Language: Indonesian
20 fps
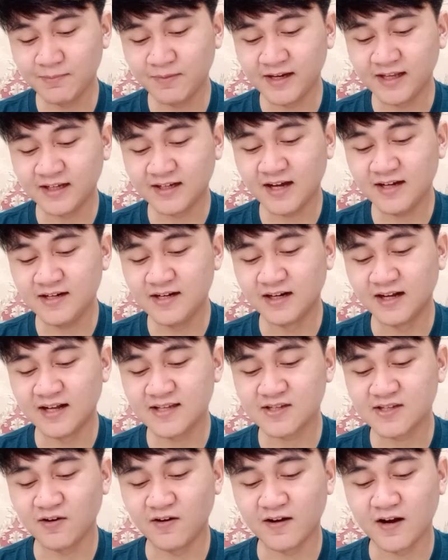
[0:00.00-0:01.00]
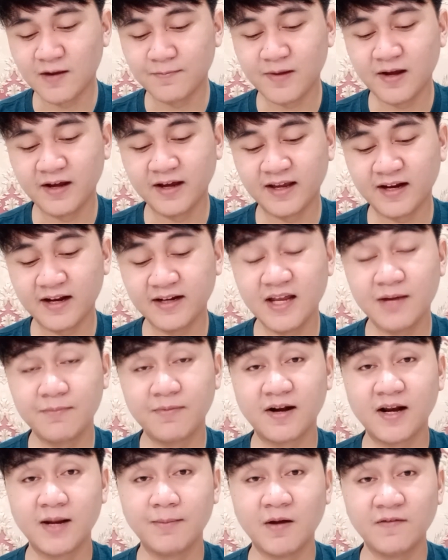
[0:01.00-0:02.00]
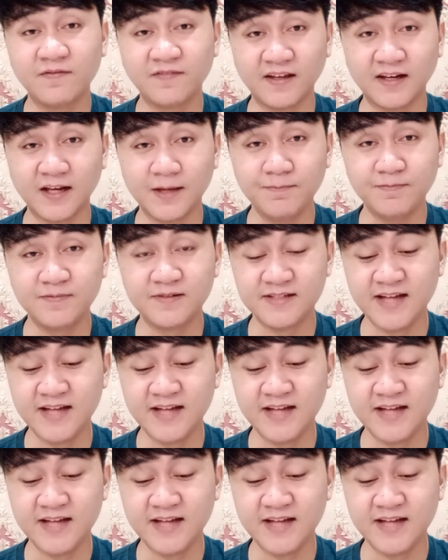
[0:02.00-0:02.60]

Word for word: menikah dengan seorang pangeran yang bernama Philip,